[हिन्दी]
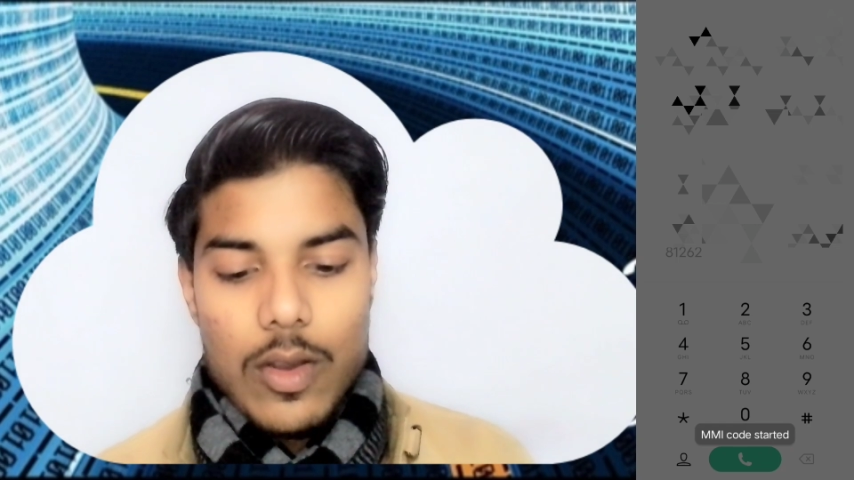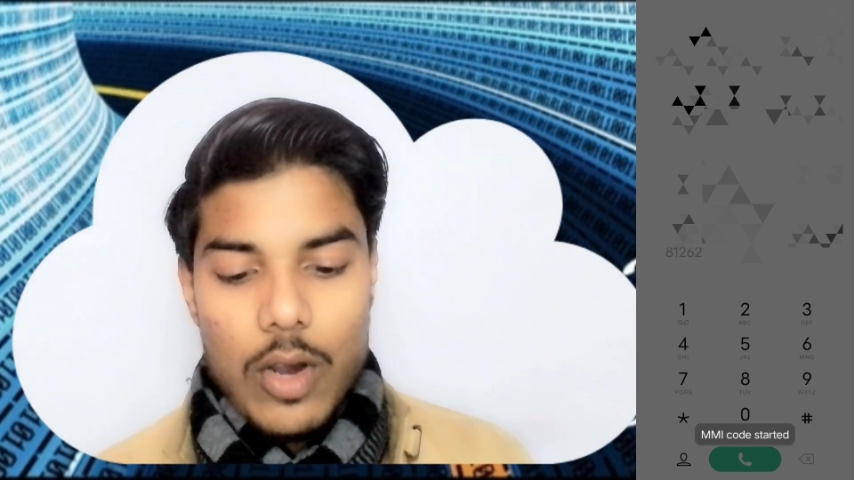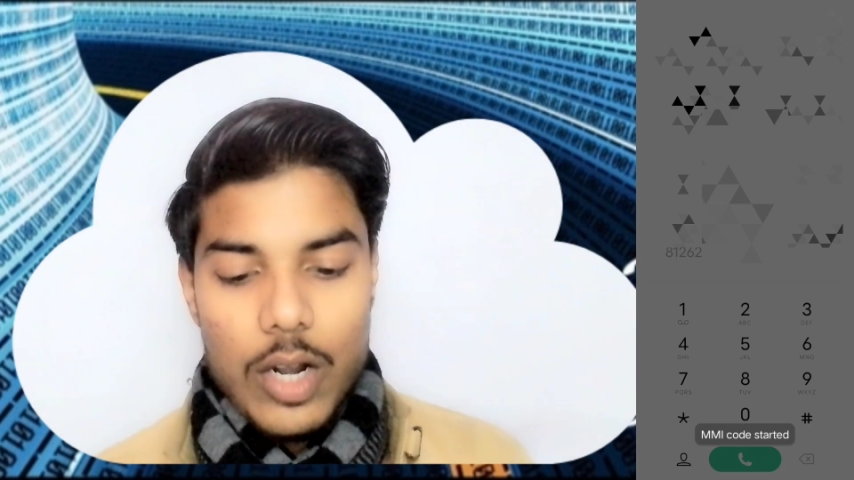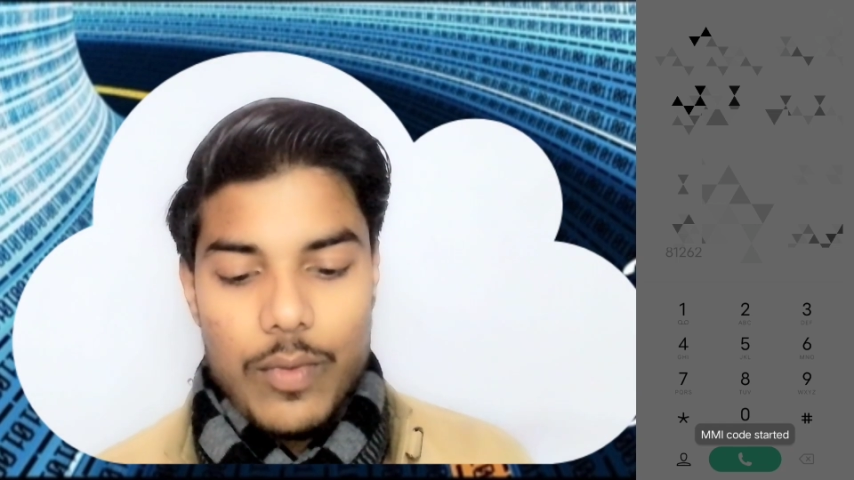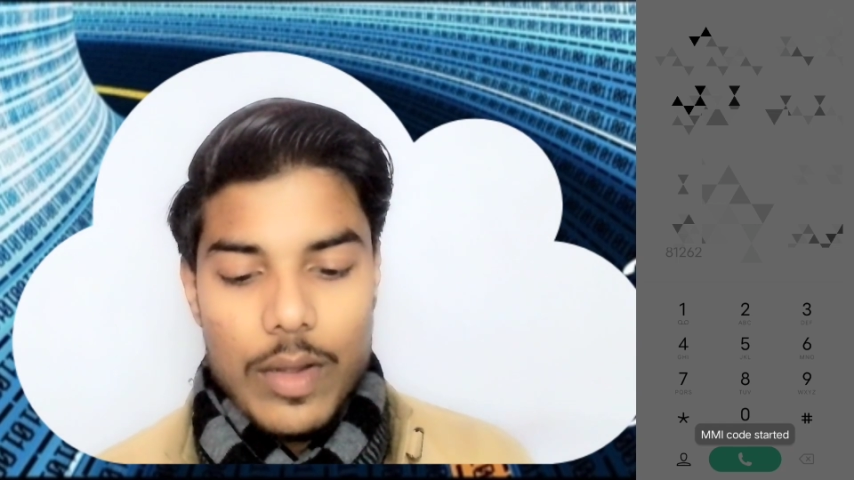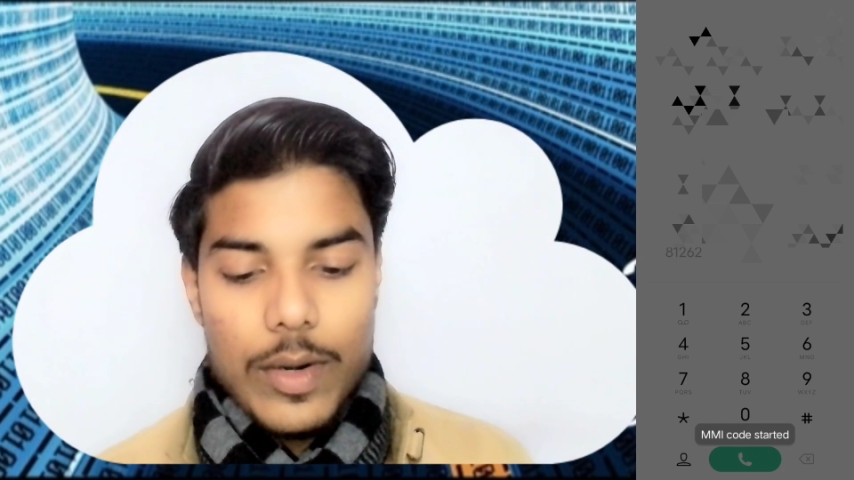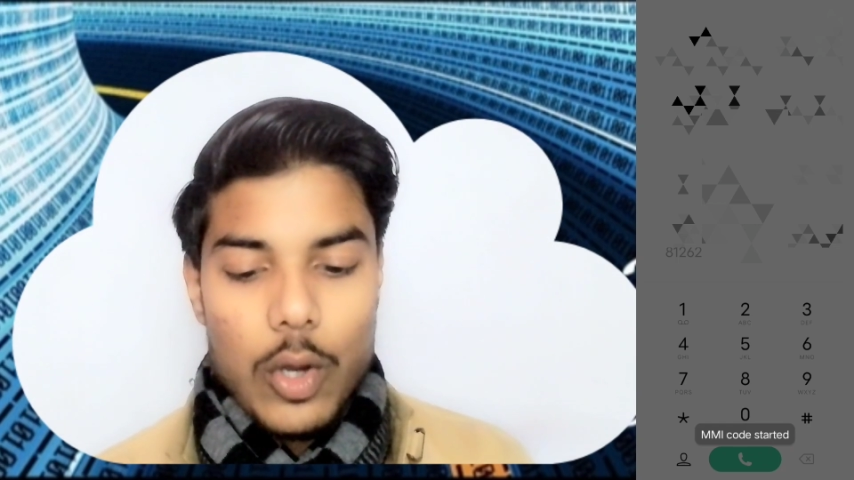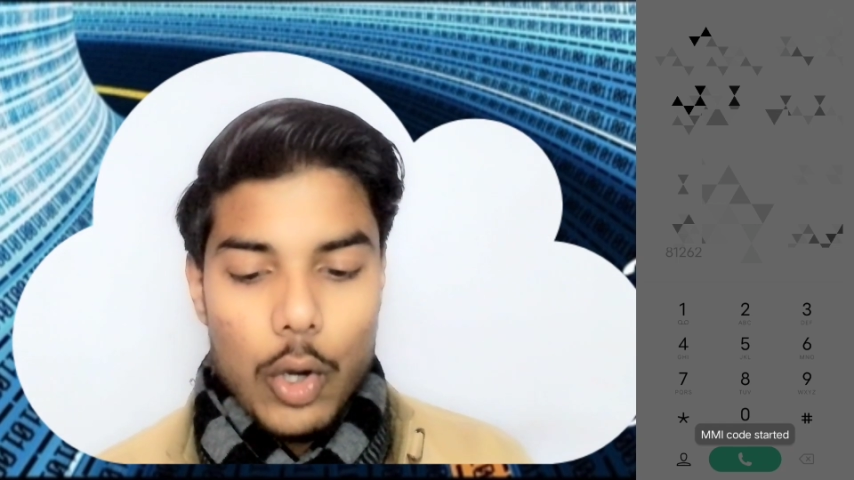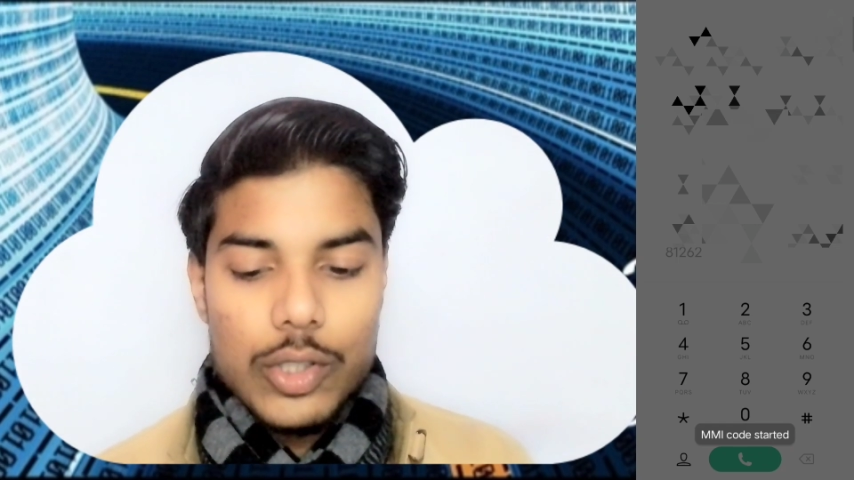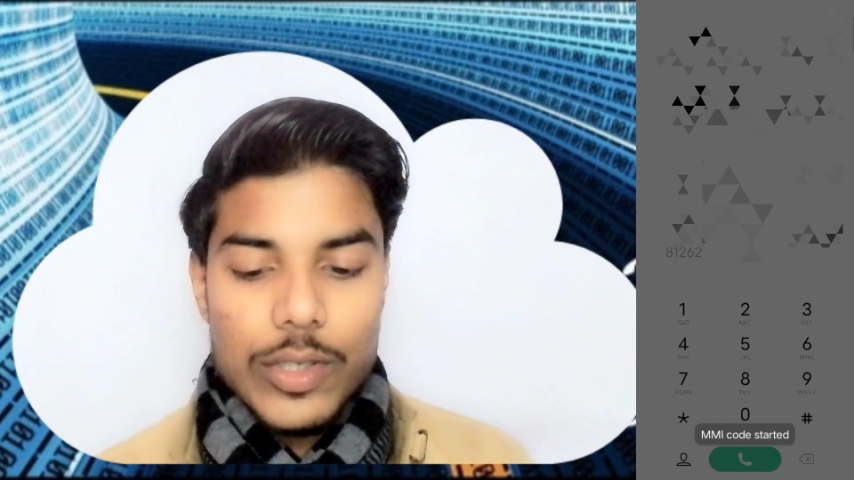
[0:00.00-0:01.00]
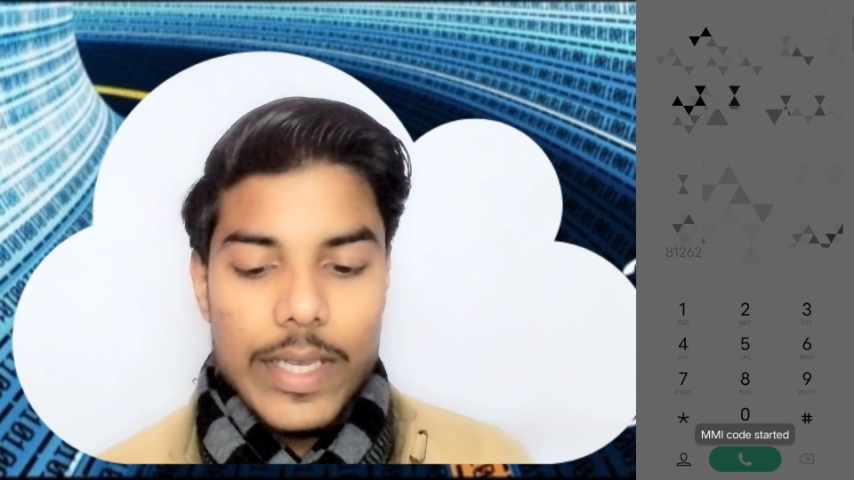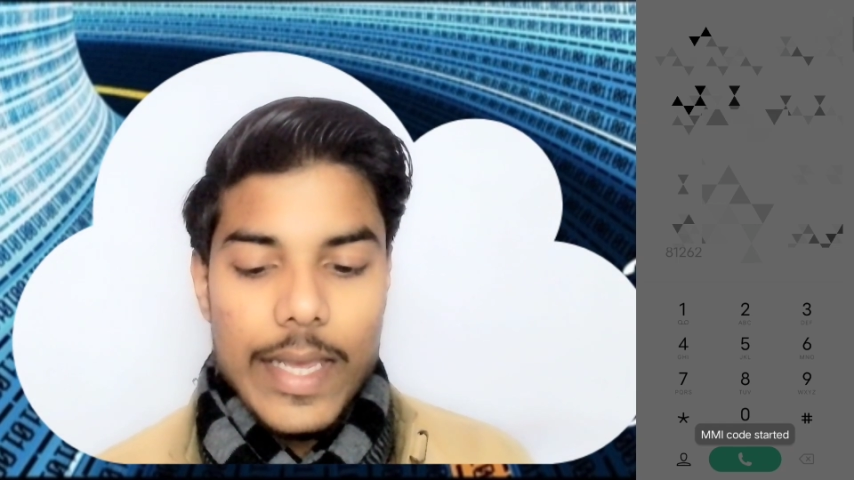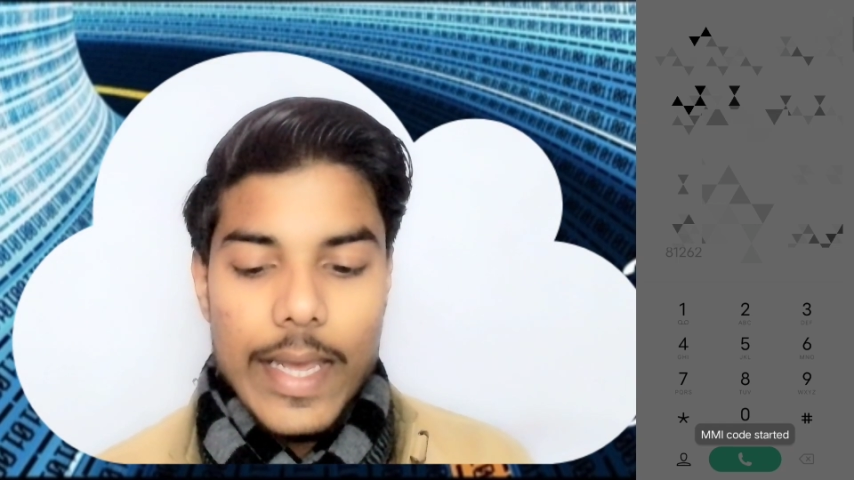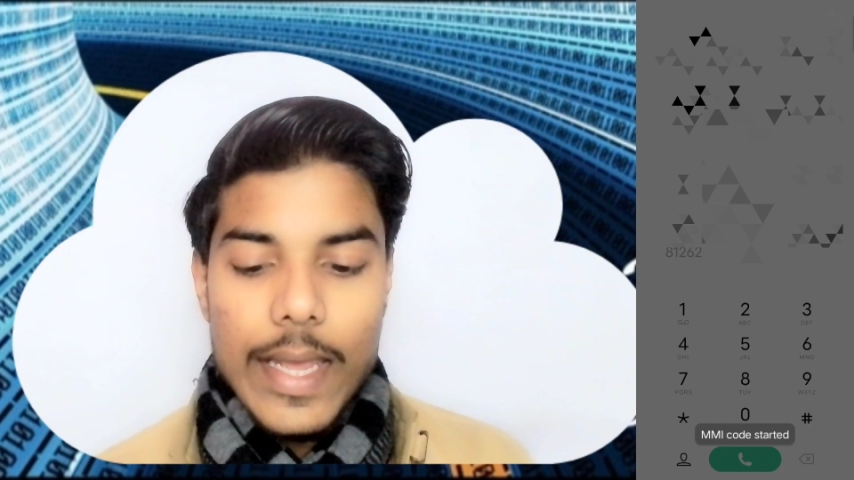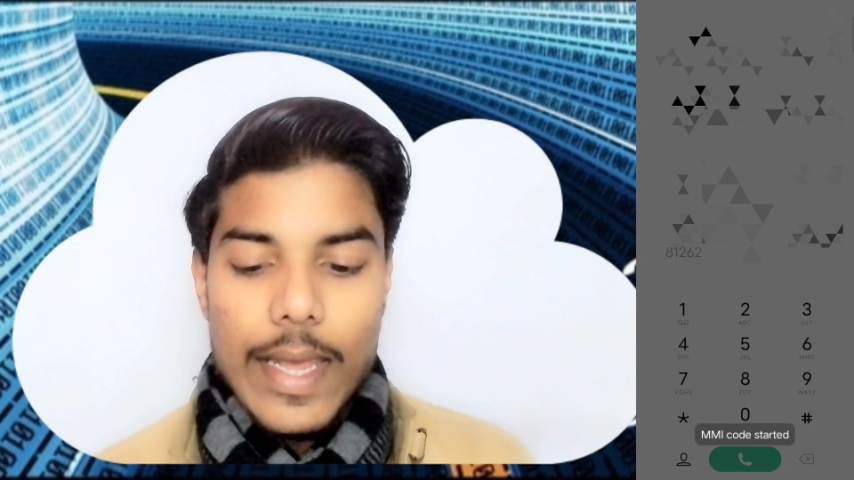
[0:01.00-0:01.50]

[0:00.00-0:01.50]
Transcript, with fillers: कॉल फॉरवर्ड हो चुकी है